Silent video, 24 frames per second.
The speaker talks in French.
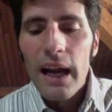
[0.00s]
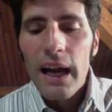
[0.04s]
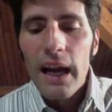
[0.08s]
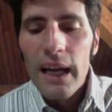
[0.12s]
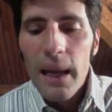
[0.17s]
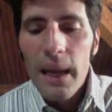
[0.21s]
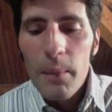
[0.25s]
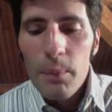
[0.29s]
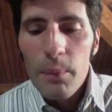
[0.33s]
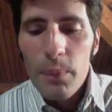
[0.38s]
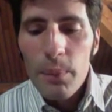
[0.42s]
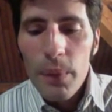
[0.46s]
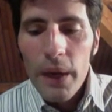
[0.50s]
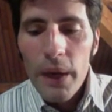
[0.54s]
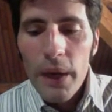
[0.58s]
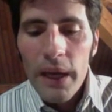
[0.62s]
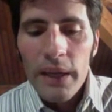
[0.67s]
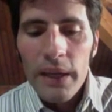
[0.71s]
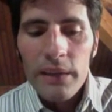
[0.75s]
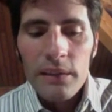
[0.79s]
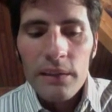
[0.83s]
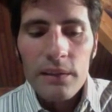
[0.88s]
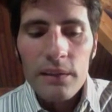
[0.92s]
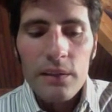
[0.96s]
à la
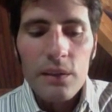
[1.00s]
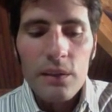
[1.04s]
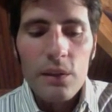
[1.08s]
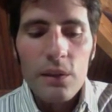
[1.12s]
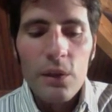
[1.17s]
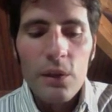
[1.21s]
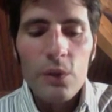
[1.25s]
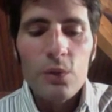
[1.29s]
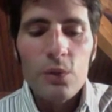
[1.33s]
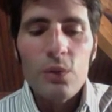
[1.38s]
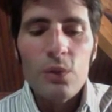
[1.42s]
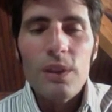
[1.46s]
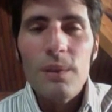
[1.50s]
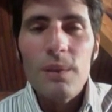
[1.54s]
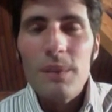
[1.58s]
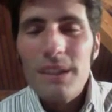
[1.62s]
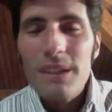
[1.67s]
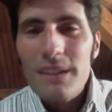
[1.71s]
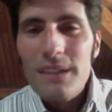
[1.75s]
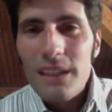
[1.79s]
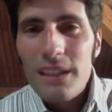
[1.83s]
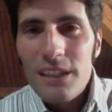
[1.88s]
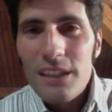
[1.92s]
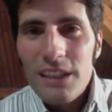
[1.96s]
peine quand on est
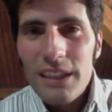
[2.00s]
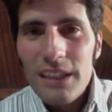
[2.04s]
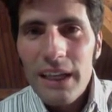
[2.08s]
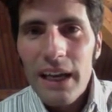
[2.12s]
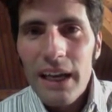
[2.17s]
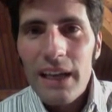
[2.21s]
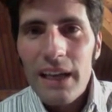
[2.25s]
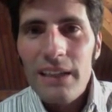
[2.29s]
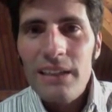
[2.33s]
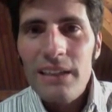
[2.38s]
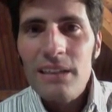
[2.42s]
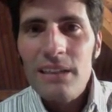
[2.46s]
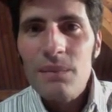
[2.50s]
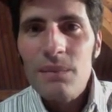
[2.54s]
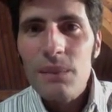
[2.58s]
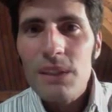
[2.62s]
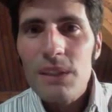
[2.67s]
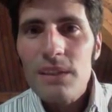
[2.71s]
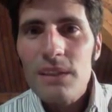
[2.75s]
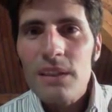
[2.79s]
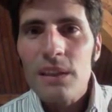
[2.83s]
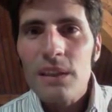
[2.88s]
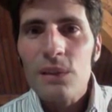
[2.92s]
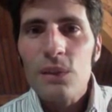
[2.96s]
médecin généraliste,
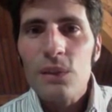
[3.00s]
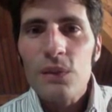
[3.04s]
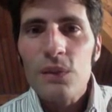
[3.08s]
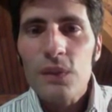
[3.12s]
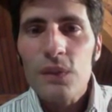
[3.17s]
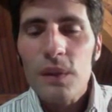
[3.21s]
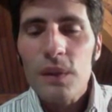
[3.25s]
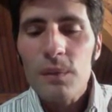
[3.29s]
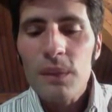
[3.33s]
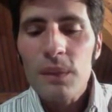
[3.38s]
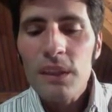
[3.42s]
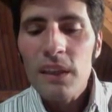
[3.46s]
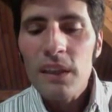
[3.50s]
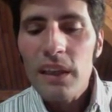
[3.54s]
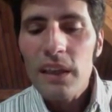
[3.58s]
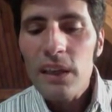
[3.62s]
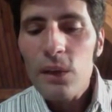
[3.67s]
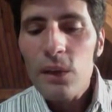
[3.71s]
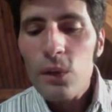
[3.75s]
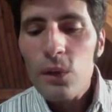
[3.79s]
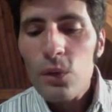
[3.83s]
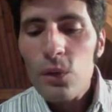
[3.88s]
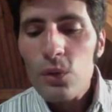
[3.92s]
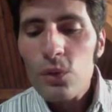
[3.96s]
médecin de famille
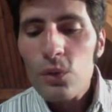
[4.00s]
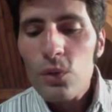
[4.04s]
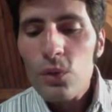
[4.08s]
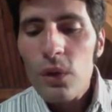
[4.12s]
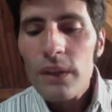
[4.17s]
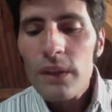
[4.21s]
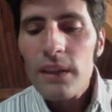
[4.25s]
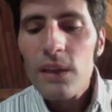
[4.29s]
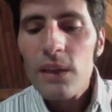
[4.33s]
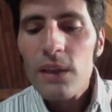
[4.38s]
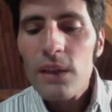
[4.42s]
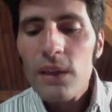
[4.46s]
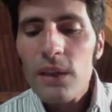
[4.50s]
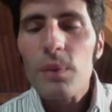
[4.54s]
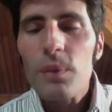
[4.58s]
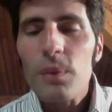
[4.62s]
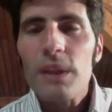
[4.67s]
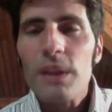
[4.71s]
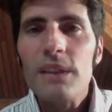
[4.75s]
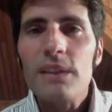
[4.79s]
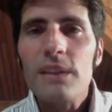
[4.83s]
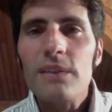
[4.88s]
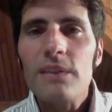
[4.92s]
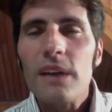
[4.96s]
et que l'on doit
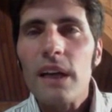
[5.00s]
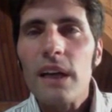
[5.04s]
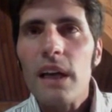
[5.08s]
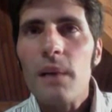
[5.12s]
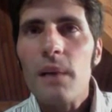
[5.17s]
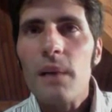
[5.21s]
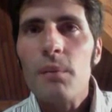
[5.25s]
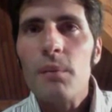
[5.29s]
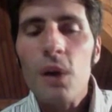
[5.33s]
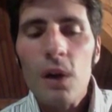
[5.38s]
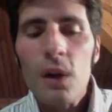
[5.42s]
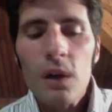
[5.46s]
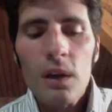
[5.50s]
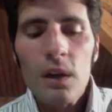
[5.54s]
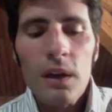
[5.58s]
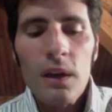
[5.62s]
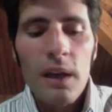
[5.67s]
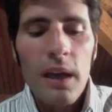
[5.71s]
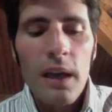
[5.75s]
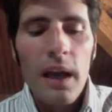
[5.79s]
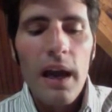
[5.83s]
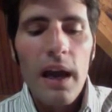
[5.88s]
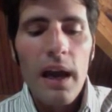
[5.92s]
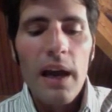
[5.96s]
accompagner vers la mort
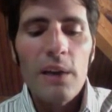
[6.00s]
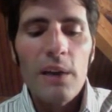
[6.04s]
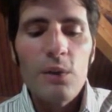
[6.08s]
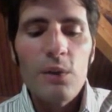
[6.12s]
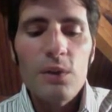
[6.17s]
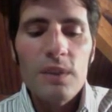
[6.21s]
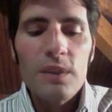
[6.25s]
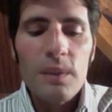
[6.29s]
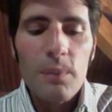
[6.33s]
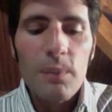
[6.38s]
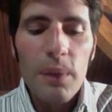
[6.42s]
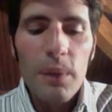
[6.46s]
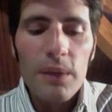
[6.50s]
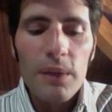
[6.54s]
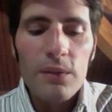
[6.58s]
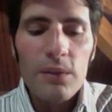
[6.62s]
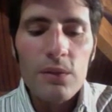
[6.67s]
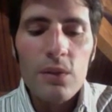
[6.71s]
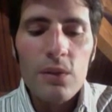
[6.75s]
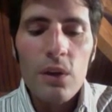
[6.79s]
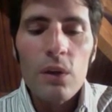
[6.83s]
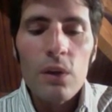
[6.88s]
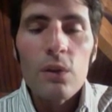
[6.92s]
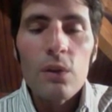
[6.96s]
un de ces
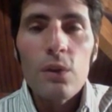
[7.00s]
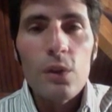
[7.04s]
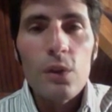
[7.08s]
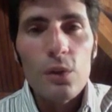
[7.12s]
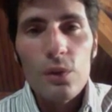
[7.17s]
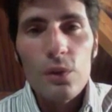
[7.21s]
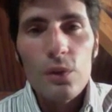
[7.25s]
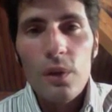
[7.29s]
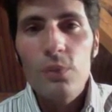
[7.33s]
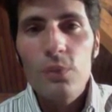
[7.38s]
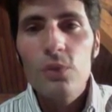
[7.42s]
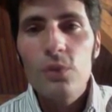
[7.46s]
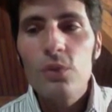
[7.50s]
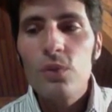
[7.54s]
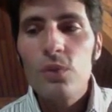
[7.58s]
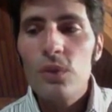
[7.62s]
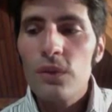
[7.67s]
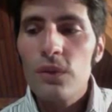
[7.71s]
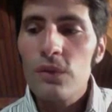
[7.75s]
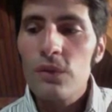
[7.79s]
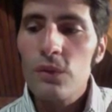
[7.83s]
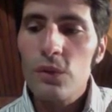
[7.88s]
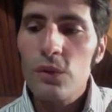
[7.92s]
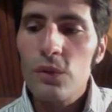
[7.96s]
patients que l'on a pu
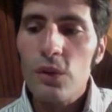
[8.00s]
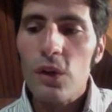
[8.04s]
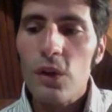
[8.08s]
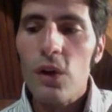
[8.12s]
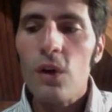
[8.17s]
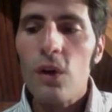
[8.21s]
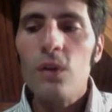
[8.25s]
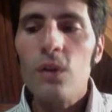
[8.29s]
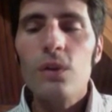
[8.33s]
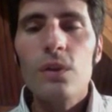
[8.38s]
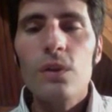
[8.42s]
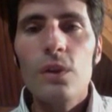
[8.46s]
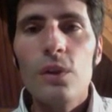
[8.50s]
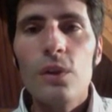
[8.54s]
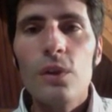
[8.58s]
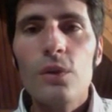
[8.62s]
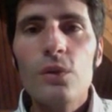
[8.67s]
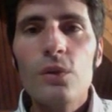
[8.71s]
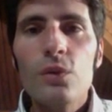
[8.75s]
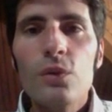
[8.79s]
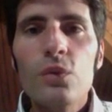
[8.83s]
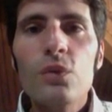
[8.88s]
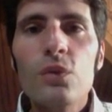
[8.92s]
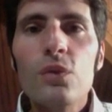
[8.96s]
suivre durant euh,
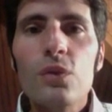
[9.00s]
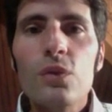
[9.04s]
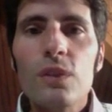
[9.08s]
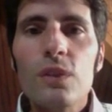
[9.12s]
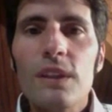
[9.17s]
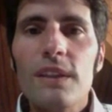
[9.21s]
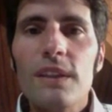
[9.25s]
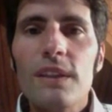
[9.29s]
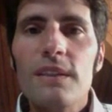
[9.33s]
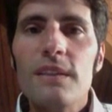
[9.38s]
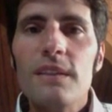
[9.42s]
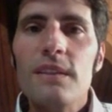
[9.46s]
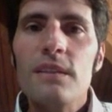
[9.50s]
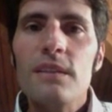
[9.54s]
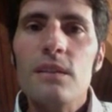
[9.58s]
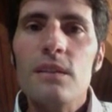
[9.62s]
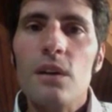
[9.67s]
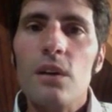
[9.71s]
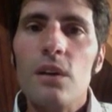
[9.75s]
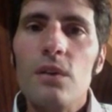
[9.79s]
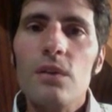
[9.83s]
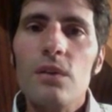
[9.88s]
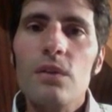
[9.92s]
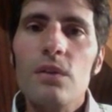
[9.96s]
toute son
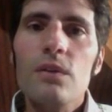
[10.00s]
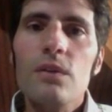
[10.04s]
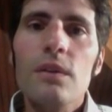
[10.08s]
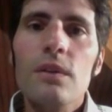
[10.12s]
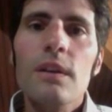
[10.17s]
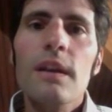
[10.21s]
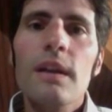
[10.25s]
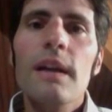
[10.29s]
existence.